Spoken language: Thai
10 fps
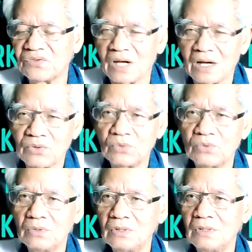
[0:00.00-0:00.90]
สาธุ
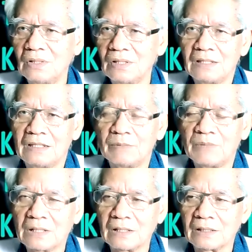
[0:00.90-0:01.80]
อย่า
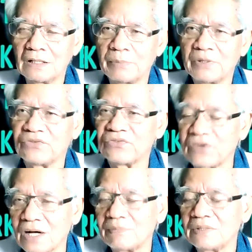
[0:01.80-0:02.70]
มาเกิดขึ้นในประเทิส
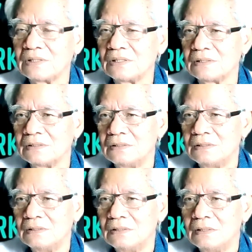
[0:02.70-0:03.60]
ยามนะที
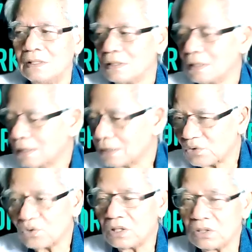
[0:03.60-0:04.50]
ถ้าเกิด
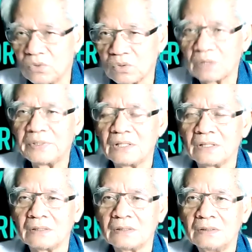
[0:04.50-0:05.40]
ตรงนี้จะยุ่งนะพี่
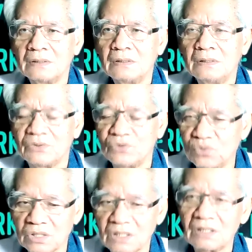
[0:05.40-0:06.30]
นะยุ่ง
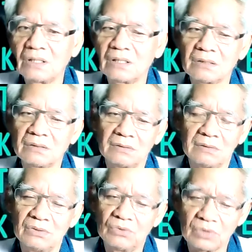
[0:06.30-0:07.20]
นะ
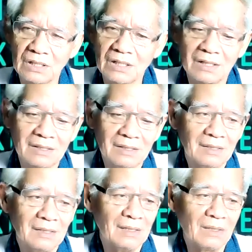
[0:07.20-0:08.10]
ยู่นะฮะ
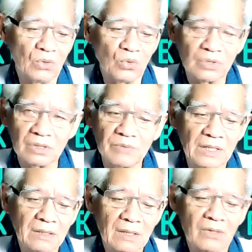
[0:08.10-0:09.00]
ลงเตือนป็น
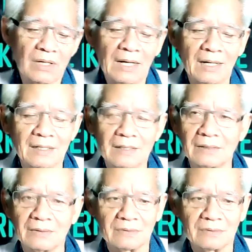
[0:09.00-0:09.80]
ขั้นที่ร้อยห้านะ